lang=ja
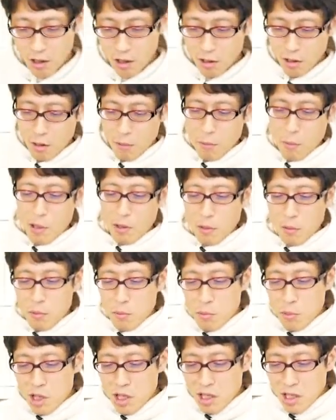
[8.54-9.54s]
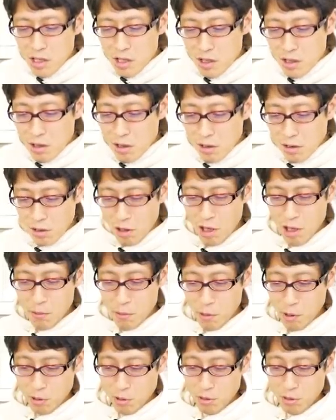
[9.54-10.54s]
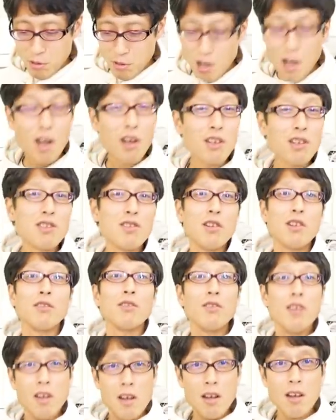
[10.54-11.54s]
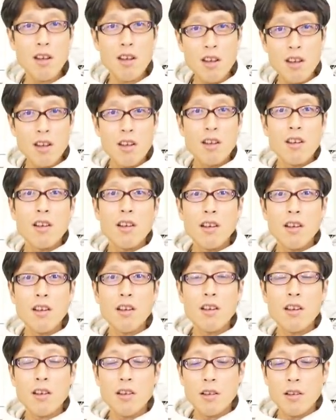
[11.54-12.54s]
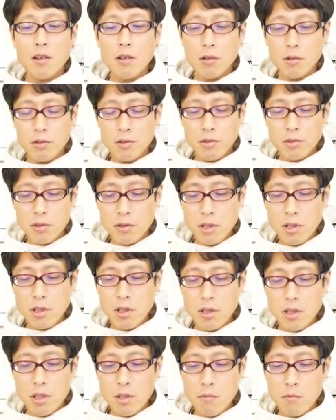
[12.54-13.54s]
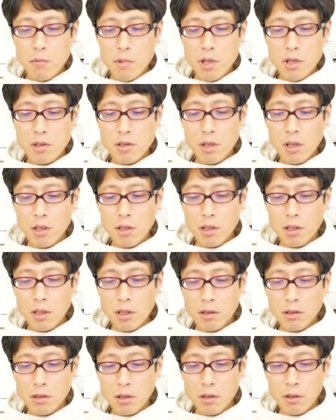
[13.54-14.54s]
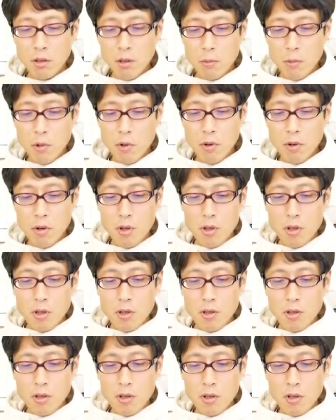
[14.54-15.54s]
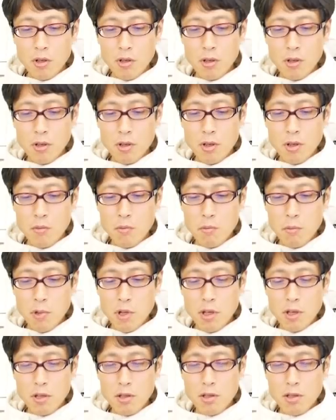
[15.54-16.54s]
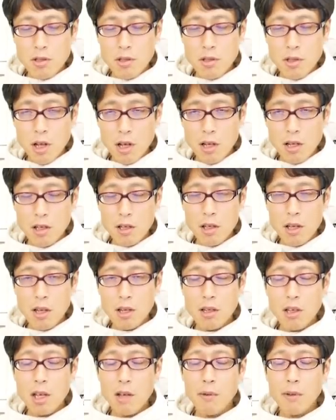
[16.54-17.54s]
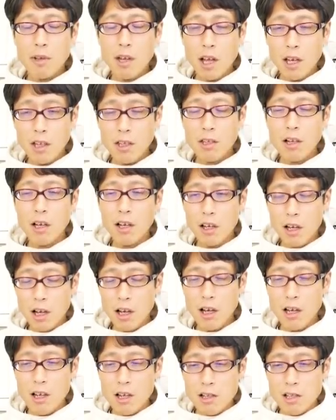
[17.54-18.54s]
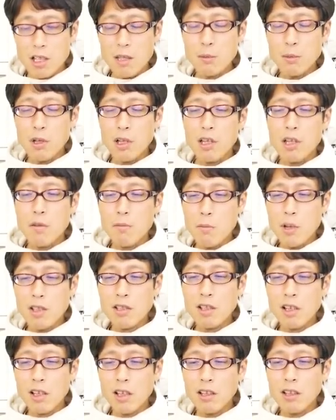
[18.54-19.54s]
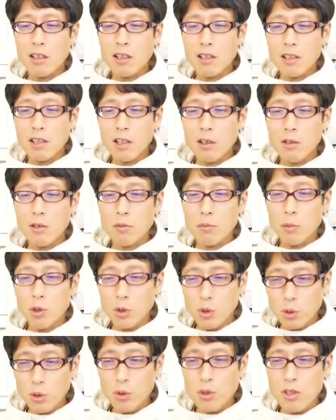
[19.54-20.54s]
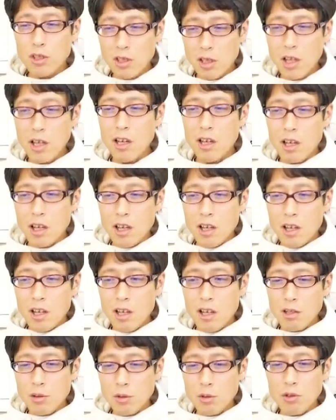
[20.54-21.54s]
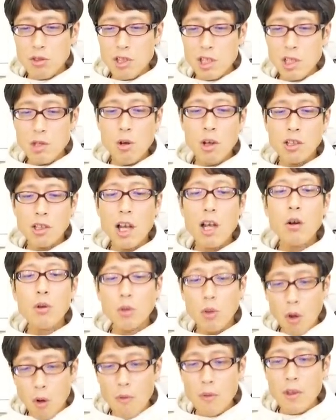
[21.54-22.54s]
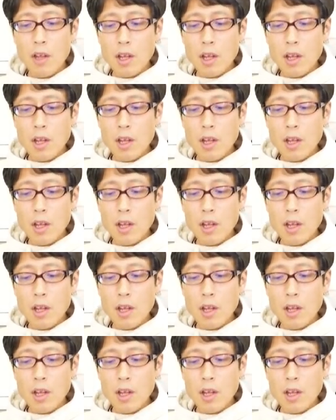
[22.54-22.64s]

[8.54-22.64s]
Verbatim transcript: いやいや、まあ、民事で裁判すりゃいいじゃんね。えー、要するに任命されなかったけども任命しない権限はないんだから、自分は任命されたものとして、えー、その地位を与えろと、